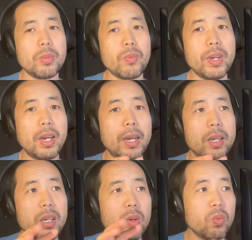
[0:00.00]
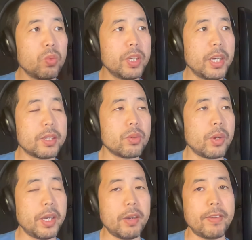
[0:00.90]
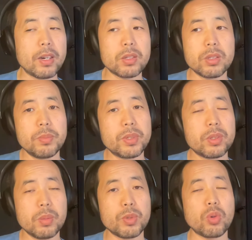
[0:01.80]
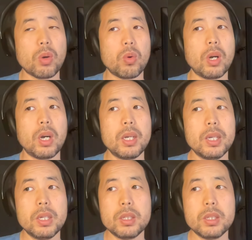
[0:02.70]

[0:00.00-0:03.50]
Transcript: 那么未来五年这种 AI 发生什么什么状况啊，